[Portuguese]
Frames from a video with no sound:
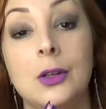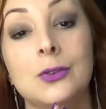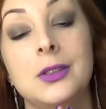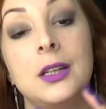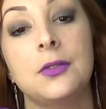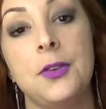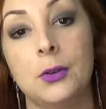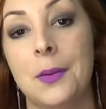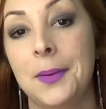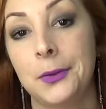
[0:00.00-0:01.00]
não
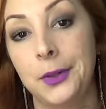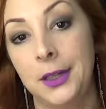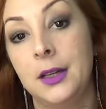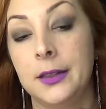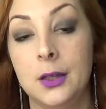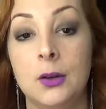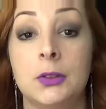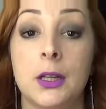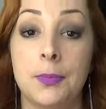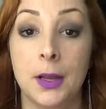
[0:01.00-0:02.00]
serviu na panturrilha. Então eu
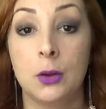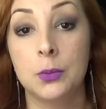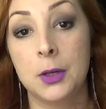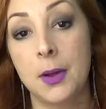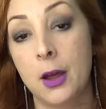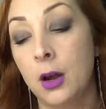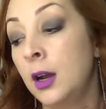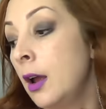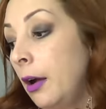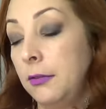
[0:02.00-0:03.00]
vou ter que pegar um número
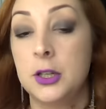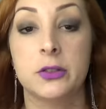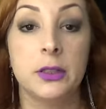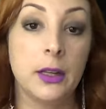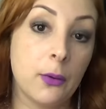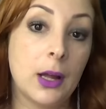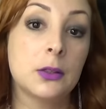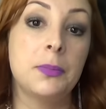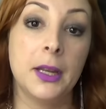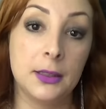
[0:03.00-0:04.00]
maior. Ao invés de
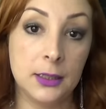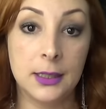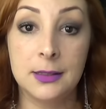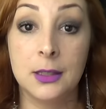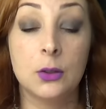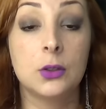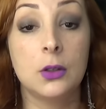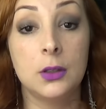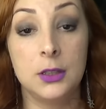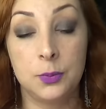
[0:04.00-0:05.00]
34, eu peguei 35. Eu
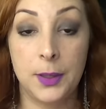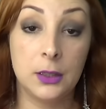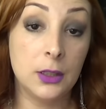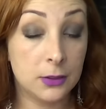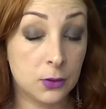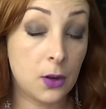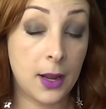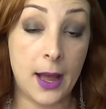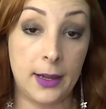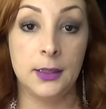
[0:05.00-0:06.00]
tô esperando eles
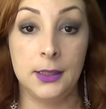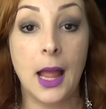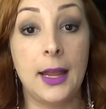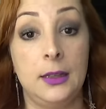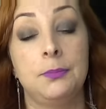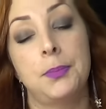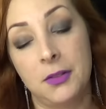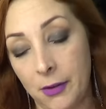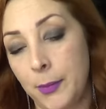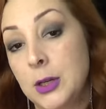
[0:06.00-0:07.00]
trocarem. E daí,
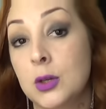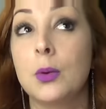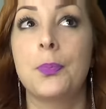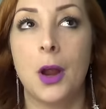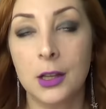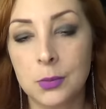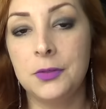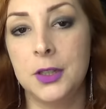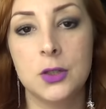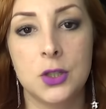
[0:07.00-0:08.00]
provavelmente no
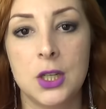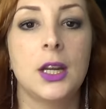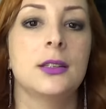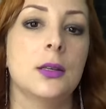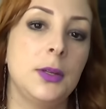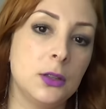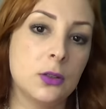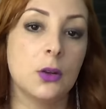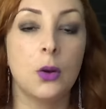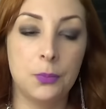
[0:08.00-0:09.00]
próximo vídeo de
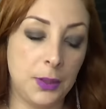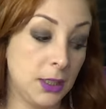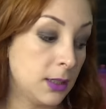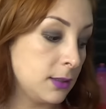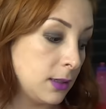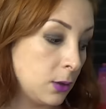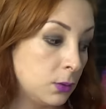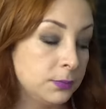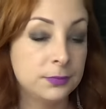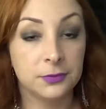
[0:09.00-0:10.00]
recebidos e comprinhas,
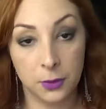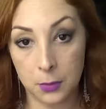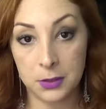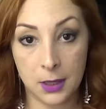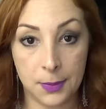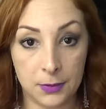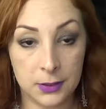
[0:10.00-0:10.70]
eu vou mostrar pra